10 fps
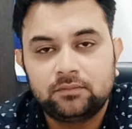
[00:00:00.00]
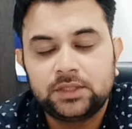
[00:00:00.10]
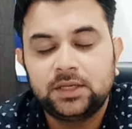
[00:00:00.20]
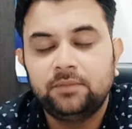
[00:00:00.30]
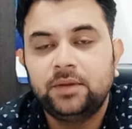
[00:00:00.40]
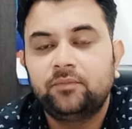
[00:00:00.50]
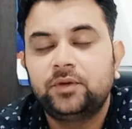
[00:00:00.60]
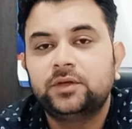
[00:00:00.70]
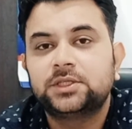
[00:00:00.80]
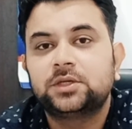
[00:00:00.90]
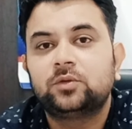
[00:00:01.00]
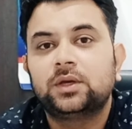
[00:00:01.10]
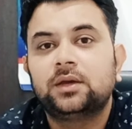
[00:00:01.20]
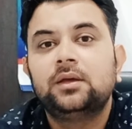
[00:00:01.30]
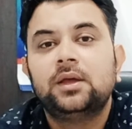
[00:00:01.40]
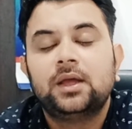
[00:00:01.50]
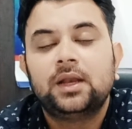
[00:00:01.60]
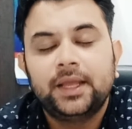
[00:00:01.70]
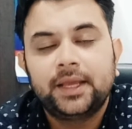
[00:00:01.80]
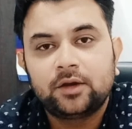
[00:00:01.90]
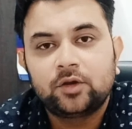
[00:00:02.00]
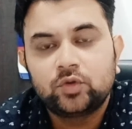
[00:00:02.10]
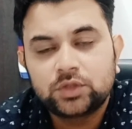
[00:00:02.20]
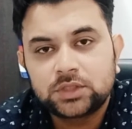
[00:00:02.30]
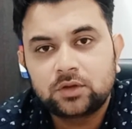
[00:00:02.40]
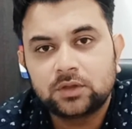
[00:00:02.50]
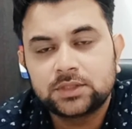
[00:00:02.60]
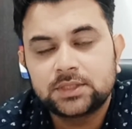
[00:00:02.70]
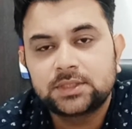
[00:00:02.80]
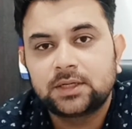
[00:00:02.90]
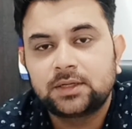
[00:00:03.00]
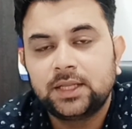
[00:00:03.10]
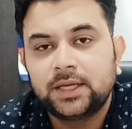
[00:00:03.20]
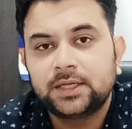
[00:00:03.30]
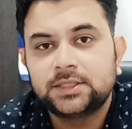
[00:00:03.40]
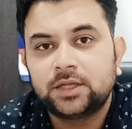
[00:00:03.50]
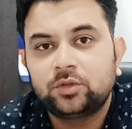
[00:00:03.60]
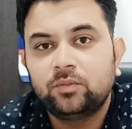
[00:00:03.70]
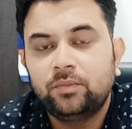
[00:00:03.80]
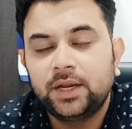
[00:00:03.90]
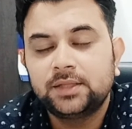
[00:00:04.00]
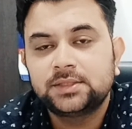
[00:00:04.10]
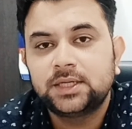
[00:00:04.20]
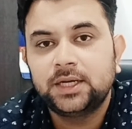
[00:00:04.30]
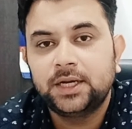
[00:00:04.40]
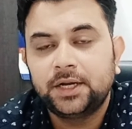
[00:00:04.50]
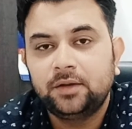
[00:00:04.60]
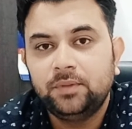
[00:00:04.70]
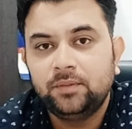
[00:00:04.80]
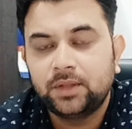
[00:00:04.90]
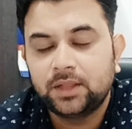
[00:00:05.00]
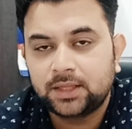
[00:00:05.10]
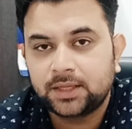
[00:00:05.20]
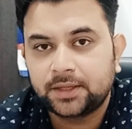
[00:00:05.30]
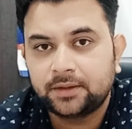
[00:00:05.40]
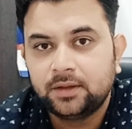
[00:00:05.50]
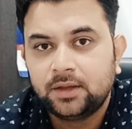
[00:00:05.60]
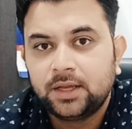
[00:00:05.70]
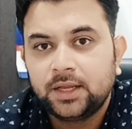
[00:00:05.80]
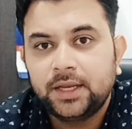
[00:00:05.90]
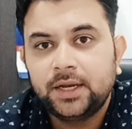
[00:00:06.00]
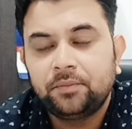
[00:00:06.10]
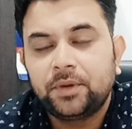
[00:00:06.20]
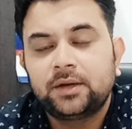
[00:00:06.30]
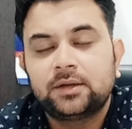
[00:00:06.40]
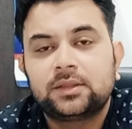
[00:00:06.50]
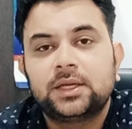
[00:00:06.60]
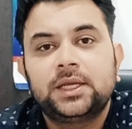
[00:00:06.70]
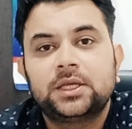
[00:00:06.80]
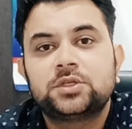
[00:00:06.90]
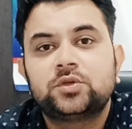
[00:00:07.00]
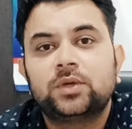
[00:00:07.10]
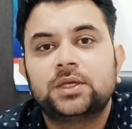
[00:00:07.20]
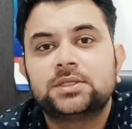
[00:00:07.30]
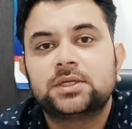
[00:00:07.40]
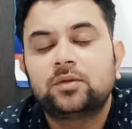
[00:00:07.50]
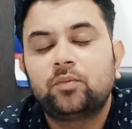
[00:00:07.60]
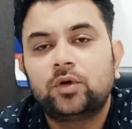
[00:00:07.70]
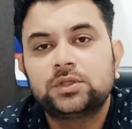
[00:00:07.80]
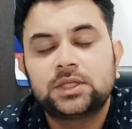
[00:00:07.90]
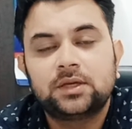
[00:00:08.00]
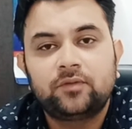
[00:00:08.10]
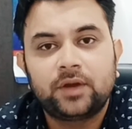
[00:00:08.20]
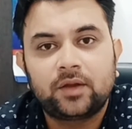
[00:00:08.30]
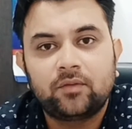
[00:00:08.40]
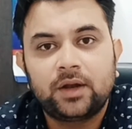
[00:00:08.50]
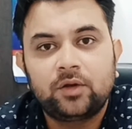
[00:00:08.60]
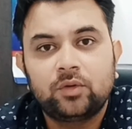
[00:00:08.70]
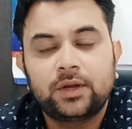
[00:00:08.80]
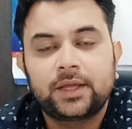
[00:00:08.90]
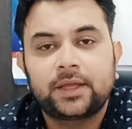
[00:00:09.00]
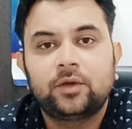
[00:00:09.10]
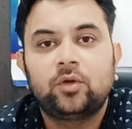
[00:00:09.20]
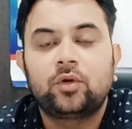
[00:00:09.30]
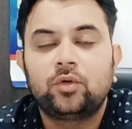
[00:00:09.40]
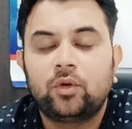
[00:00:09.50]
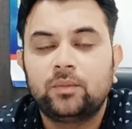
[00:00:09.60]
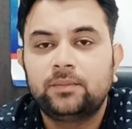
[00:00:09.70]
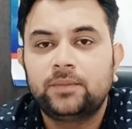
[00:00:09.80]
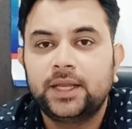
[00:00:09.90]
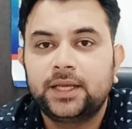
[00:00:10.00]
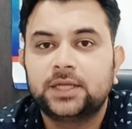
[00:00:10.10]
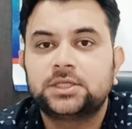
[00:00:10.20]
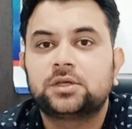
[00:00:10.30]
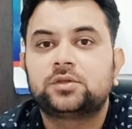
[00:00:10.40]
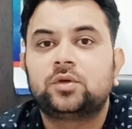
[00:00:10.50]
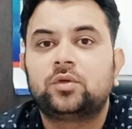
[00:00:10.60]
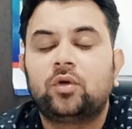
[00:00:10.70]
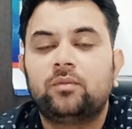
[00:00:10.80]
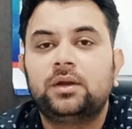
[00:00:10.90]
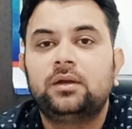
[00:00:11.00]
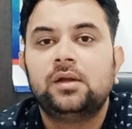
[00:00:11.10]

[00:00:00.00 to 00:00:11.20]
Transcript: स्लीप डेप्रिवेशन हो गया लेकिन कुछ कॉजेज अगर देखे जाए तो ब्रेन से रिलेटेड भी मिलते हैं ये डिपेंड करता है केस टू केस अगर बहुत ज़्यादा फ्रिक्वेंट हो रहे हैं और नॉर्मल मेडिकेशंस और नॉर्मल